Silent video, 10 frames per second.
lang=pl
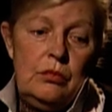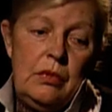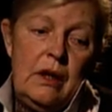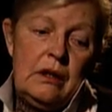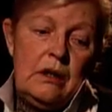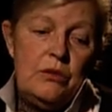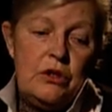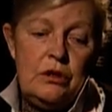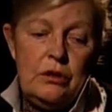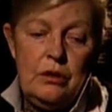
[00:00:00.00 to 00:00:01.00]

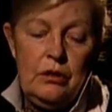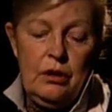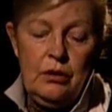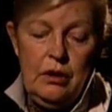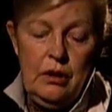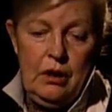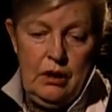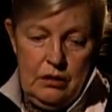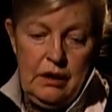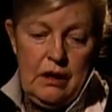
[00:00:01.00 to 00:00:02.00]
jakimś, y, no,
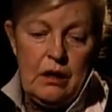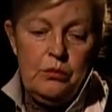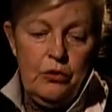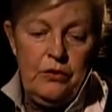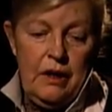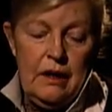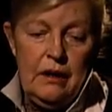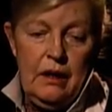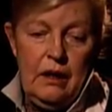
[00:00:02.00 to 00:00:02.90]
tak jak mówię,